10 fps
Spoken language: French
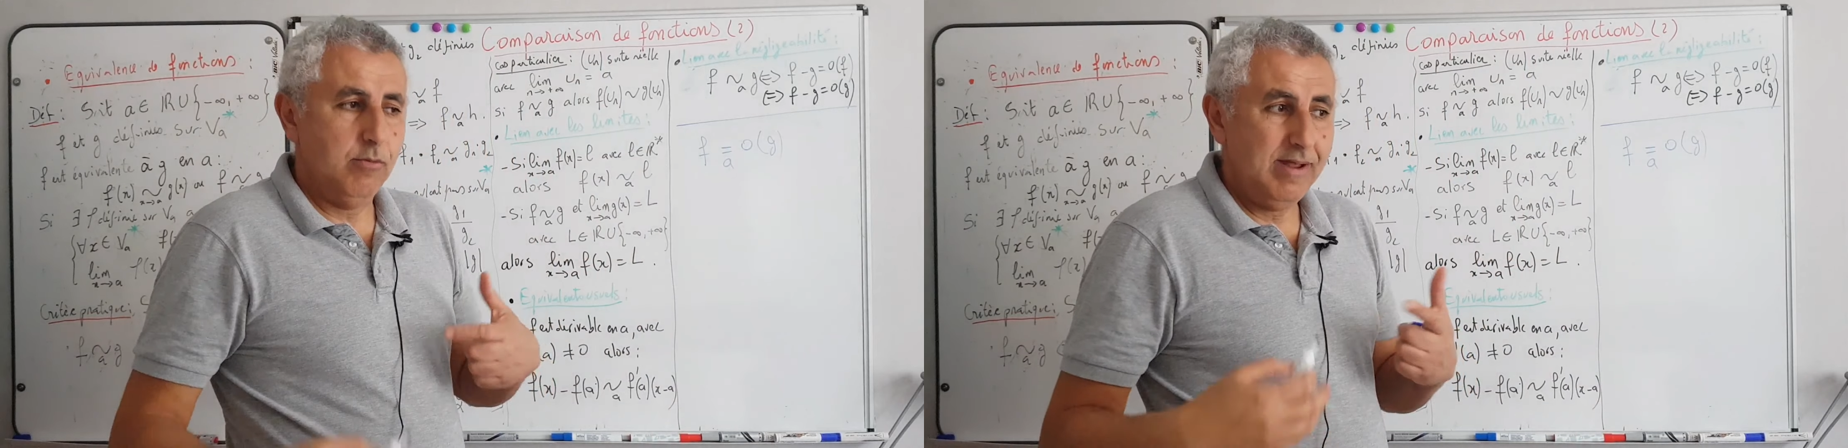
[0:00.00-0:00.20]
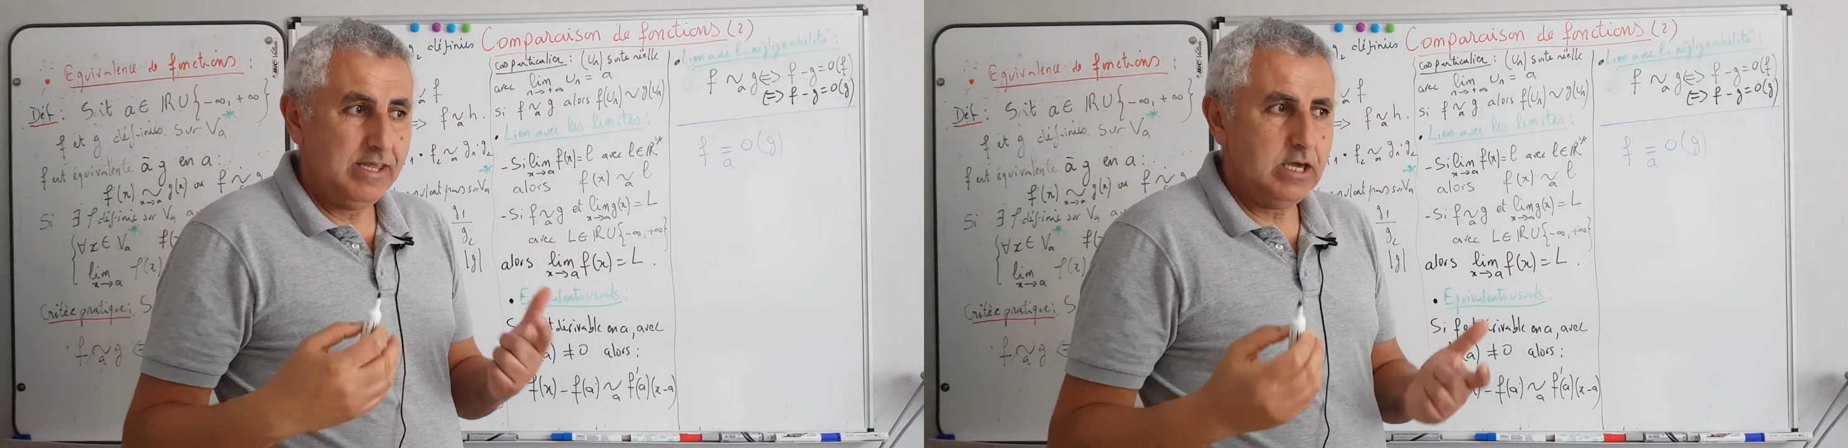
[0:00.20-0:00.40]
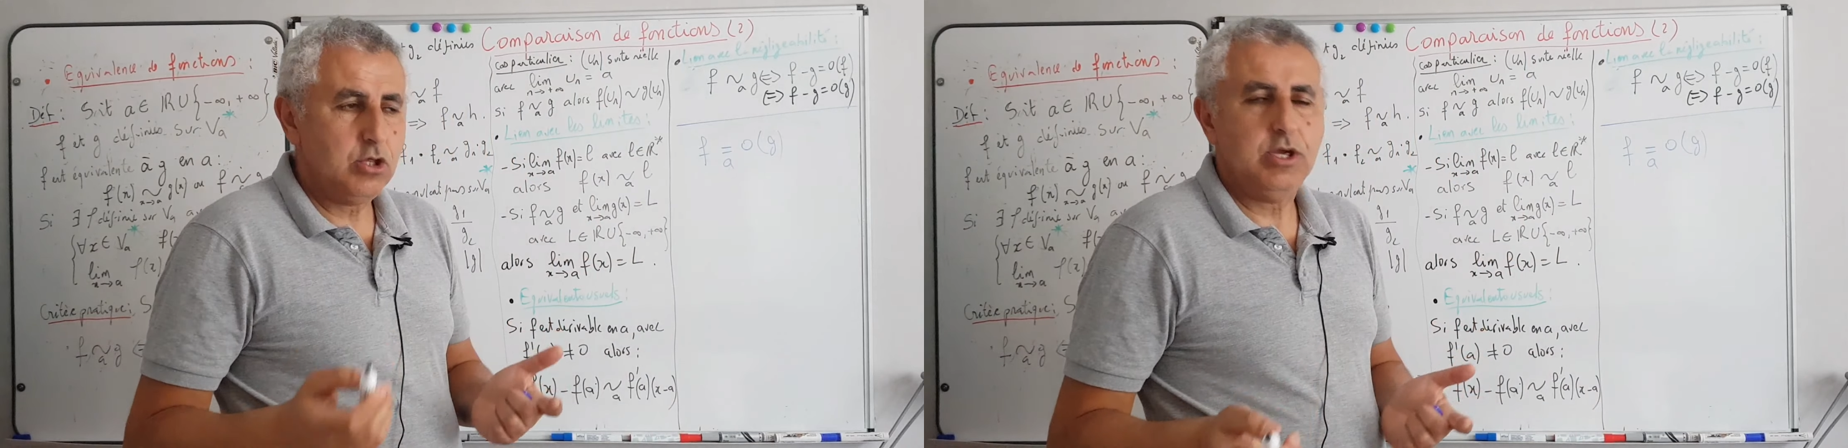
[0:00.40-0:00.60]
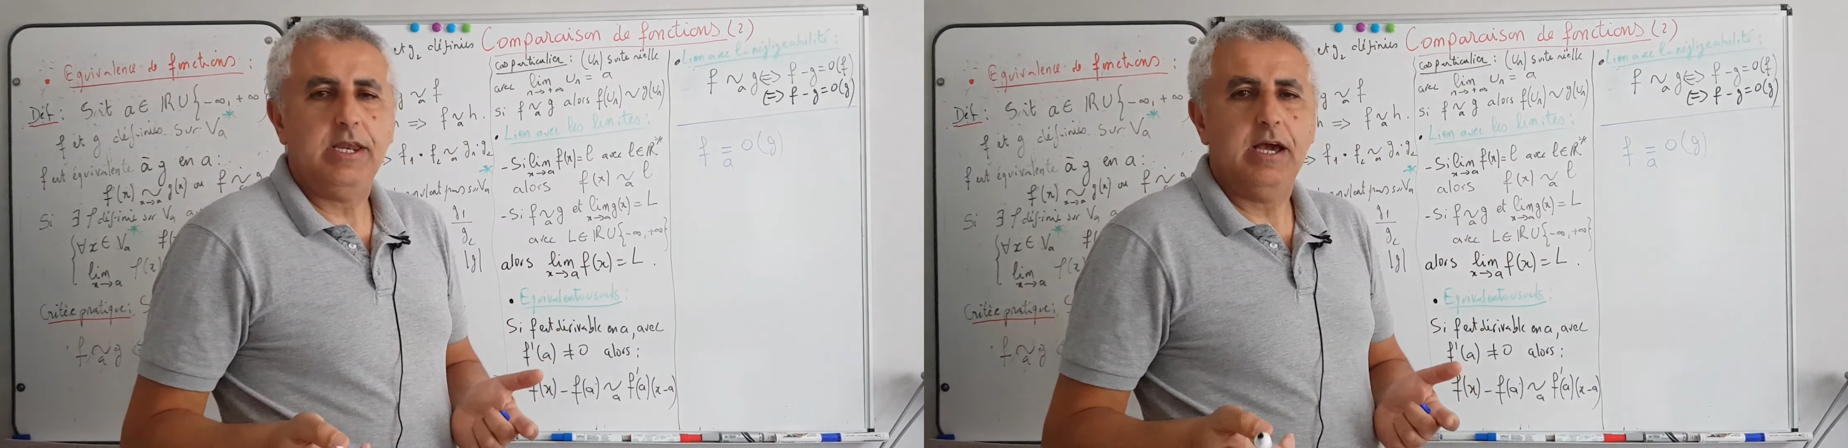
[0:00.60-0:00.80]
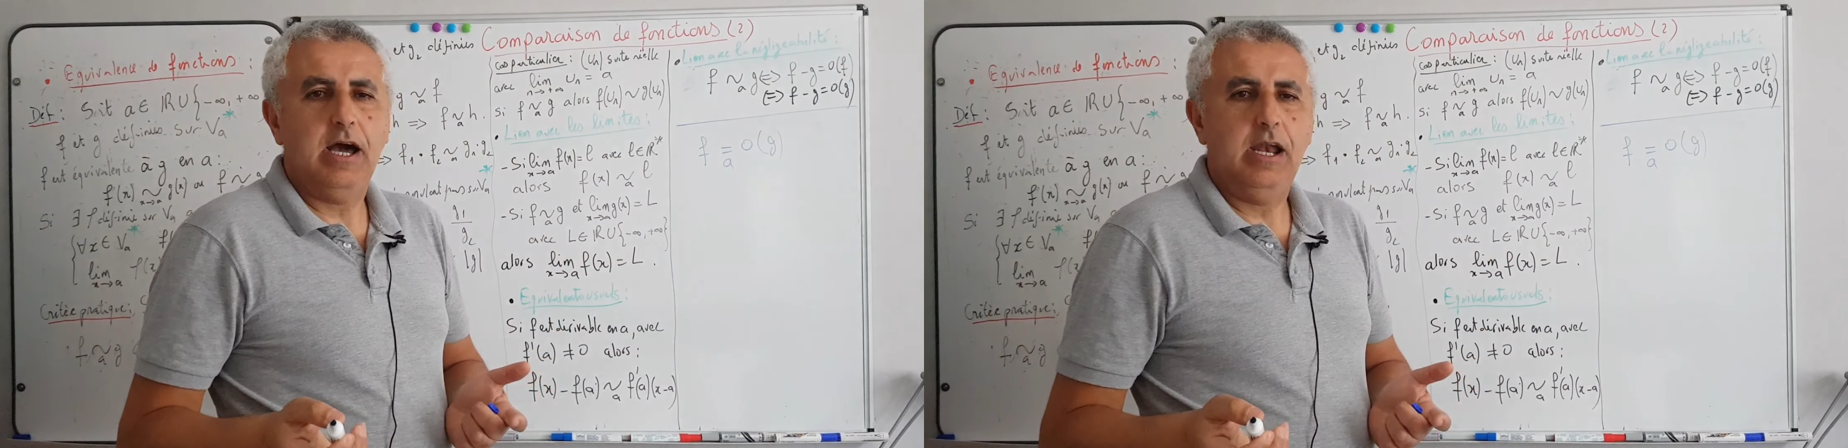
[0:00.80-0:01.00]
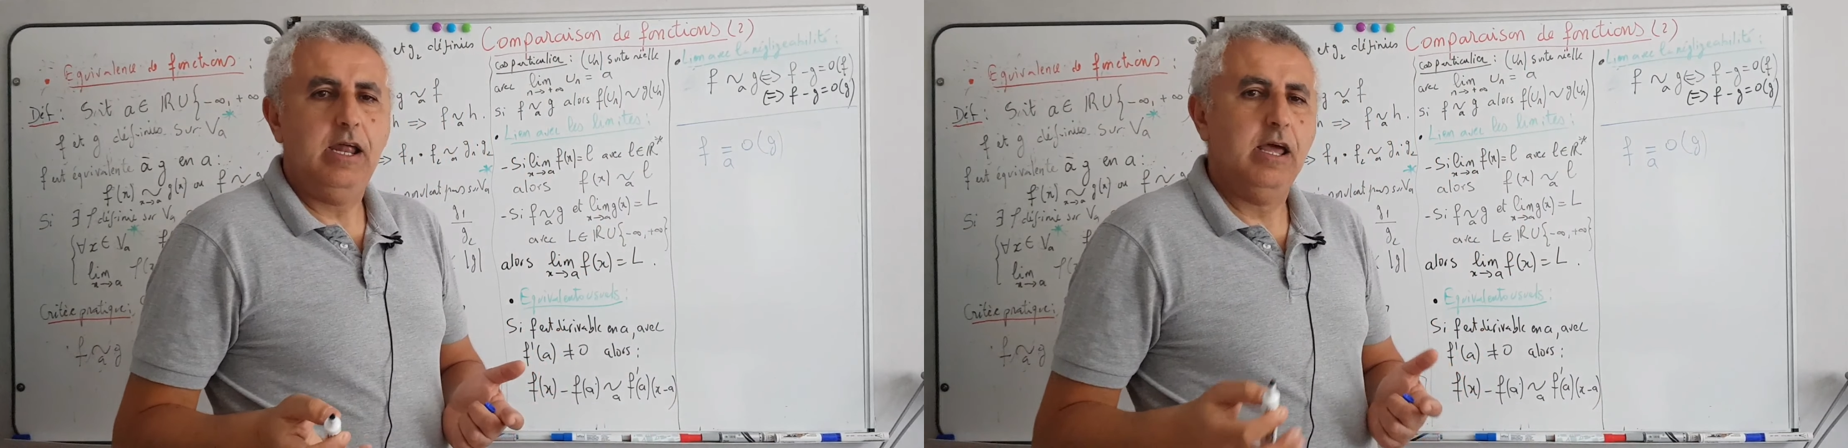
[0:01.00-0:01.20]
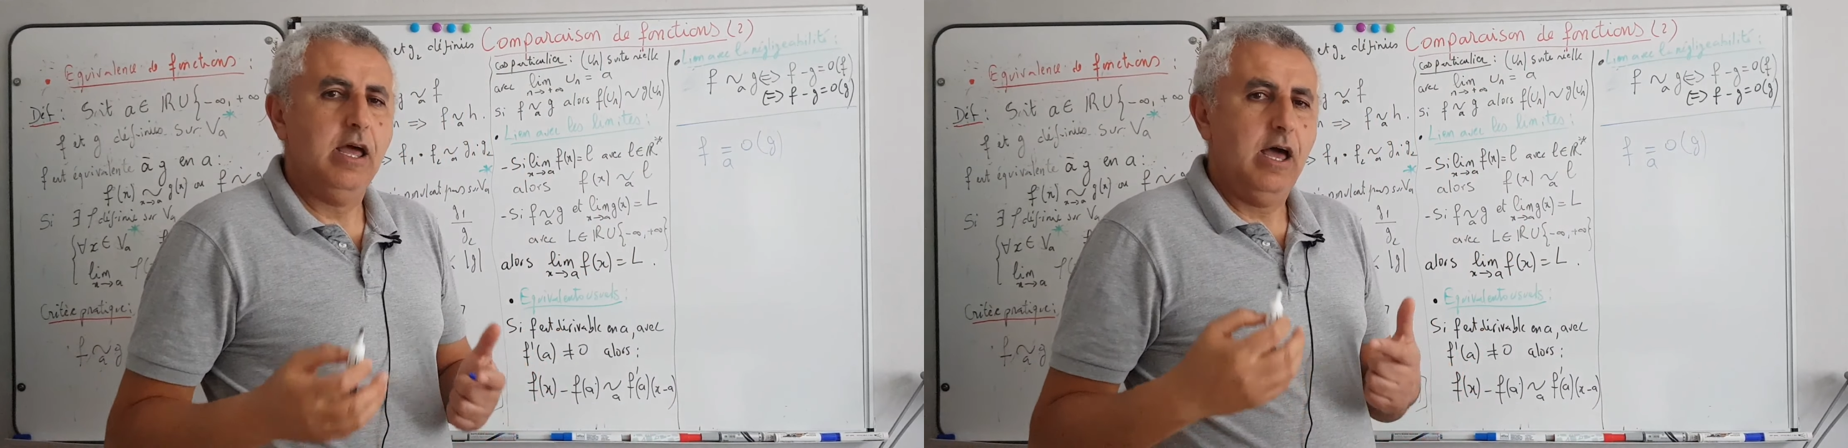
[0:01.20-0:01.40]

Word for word: manière générale,